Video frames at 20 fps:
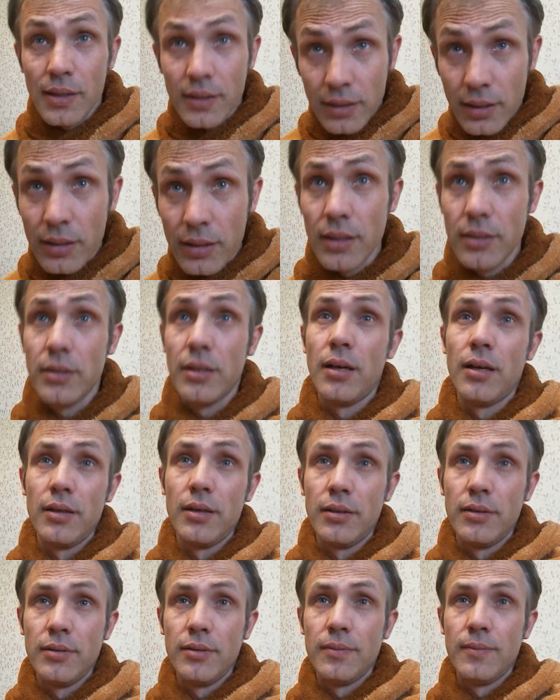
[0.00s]
не до трах.
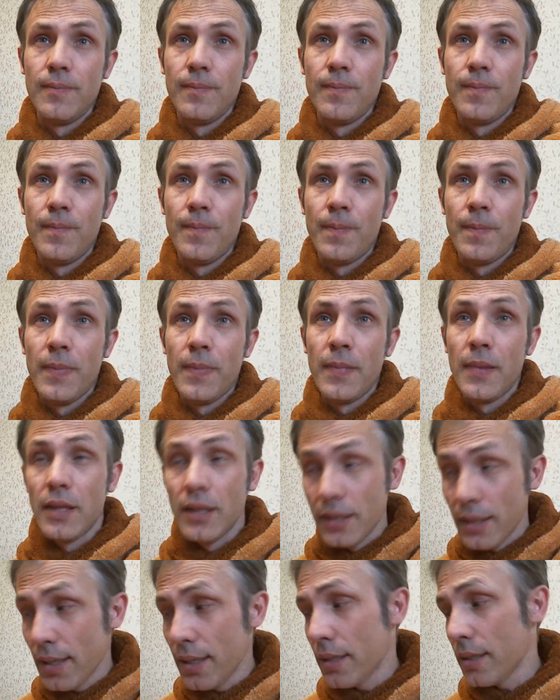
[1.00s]

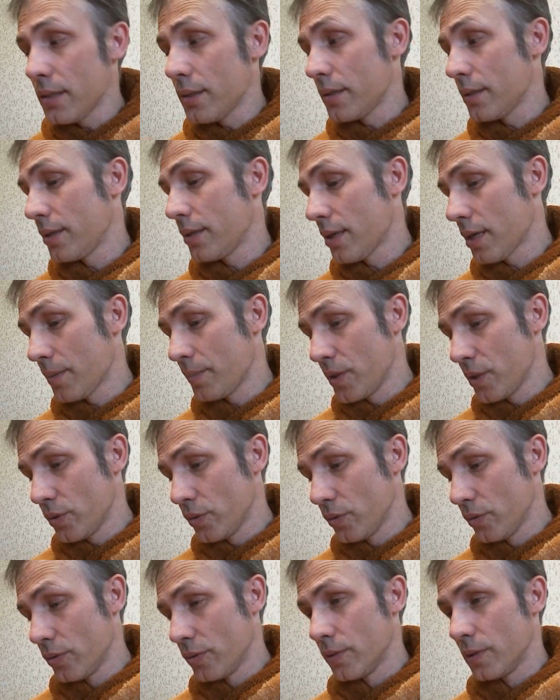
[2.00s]
Я
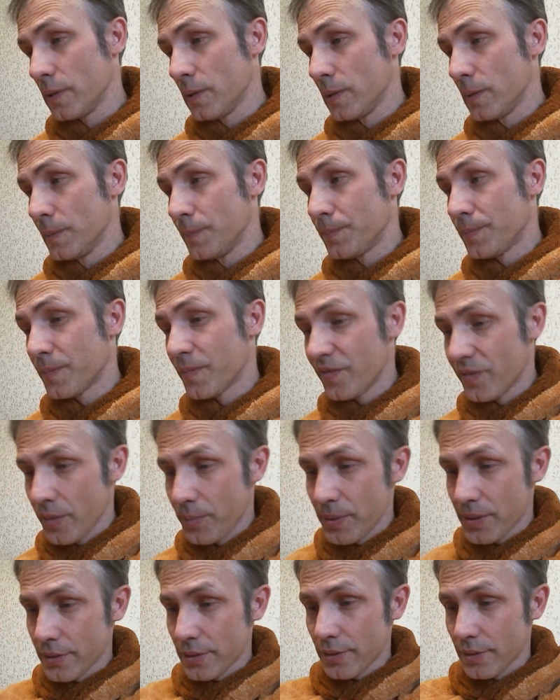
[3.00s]
рекомендую
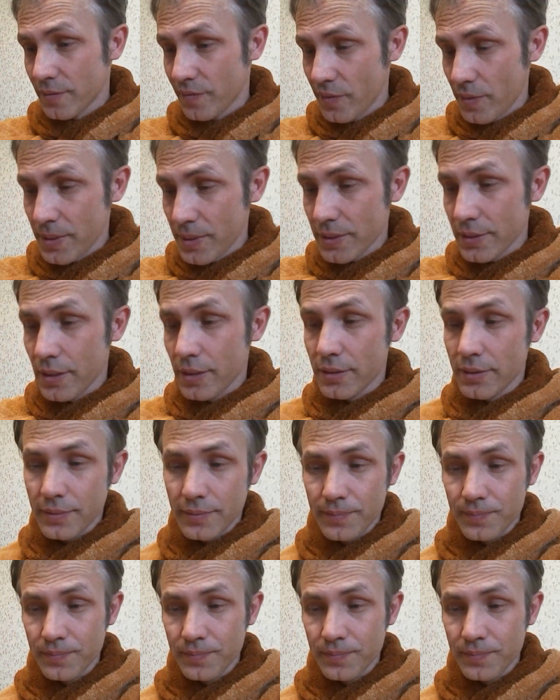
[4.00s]
выпить, выписать